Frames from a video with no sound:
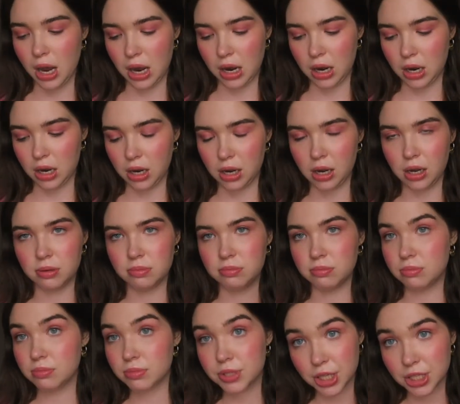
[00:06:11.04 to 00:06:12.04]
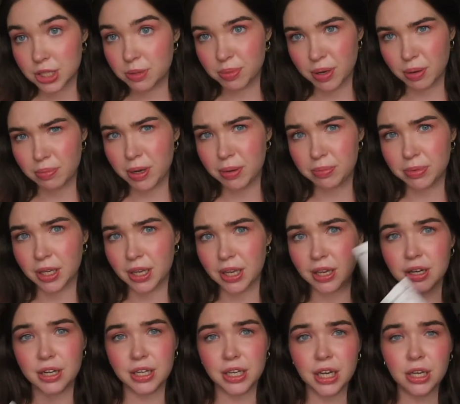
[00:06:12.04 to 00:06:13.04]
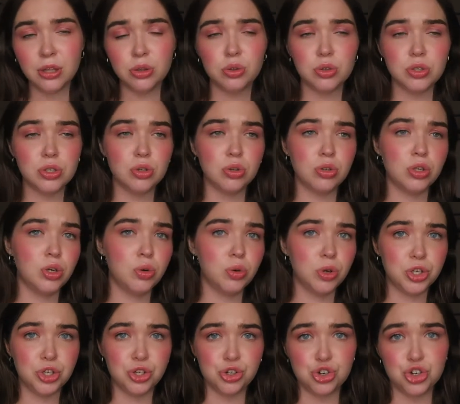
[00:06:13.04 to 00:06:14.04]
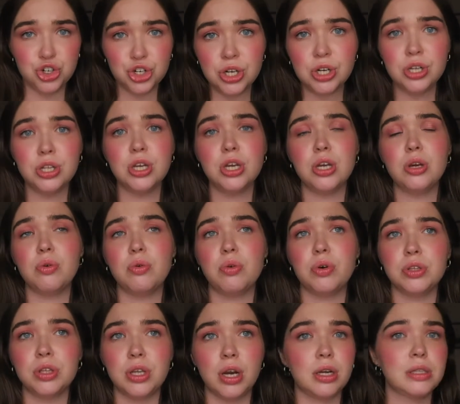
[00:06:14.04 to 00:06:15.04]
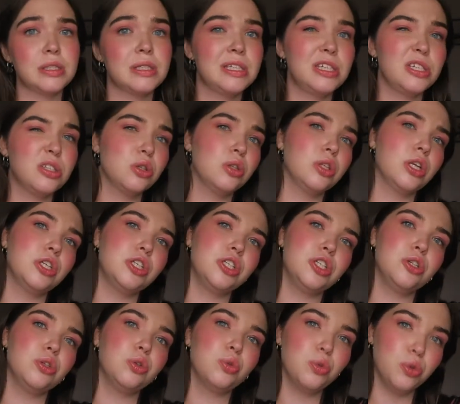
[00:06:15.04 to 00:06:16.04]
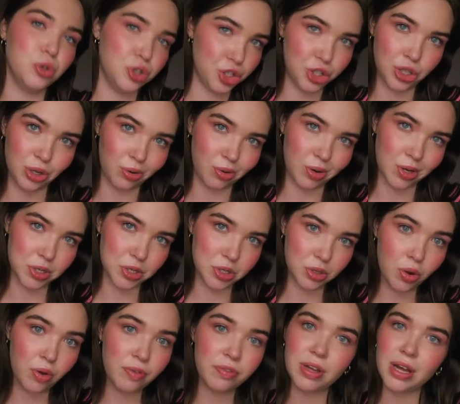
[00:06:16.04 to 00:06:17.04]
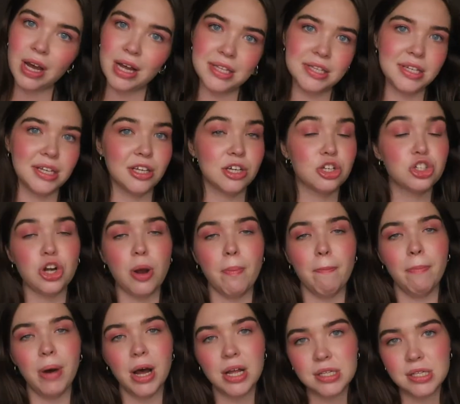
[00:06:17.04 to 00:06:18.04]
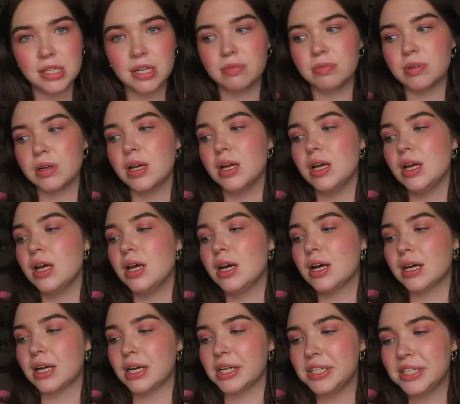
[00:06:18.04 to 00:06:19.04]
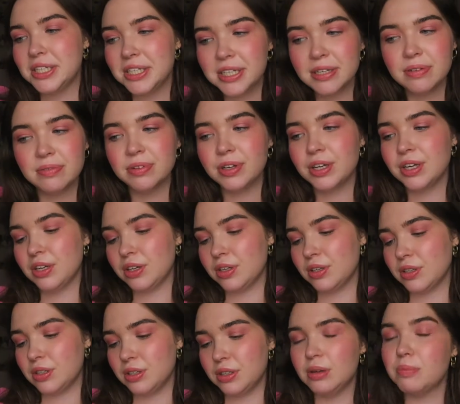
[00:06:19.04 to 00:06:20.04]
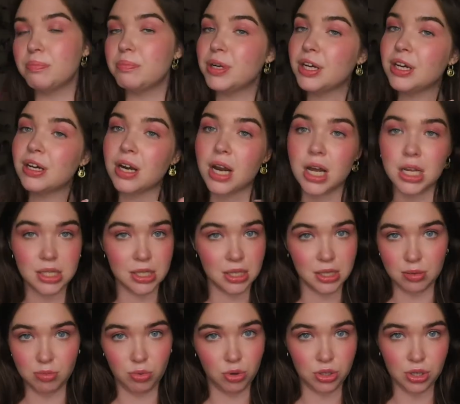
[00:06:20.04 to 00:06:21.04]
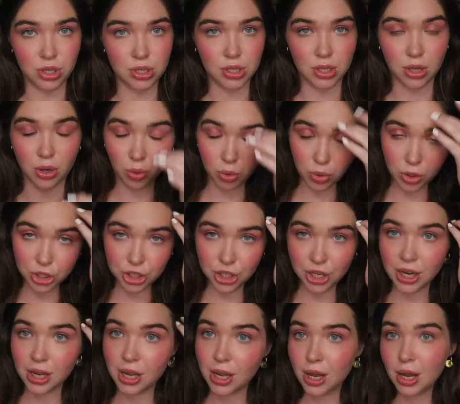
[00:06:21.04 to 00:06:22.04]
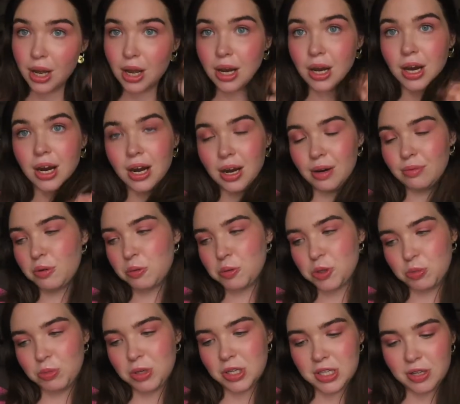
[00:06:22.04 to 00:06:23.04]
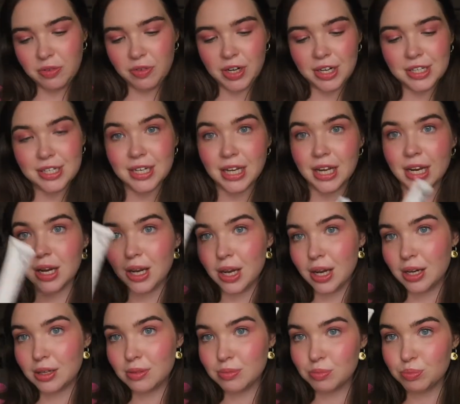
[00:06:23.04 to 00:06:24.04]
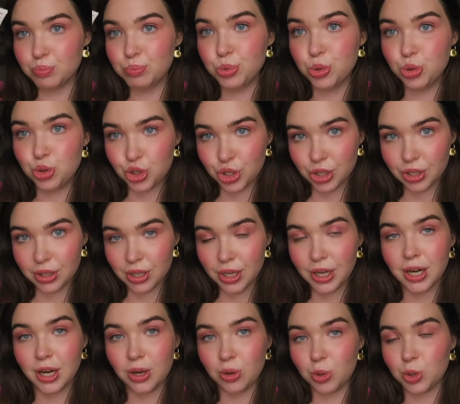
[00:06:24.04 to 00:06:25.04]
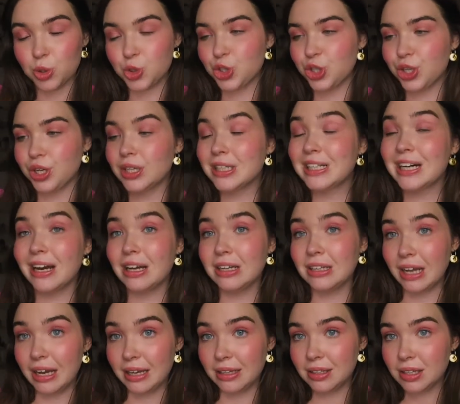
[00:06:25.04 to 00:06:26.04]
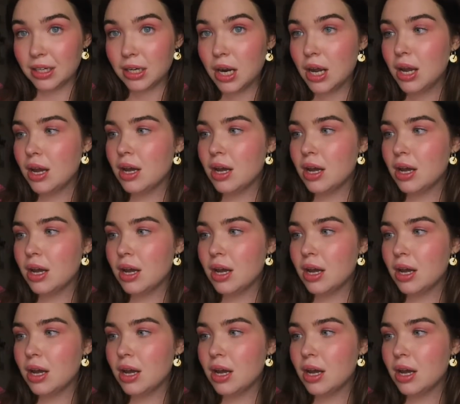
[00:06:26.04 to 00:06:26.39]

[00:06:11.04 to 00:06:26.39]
А, с этим проблем таких нет, то есть он не очень жирный, он так на тинтующей такой основе, оттенок шампанского, красивый, э, прекрасно смотрится на коже. А, в общем, если вы хотели бюджетный хороший хайлайтер,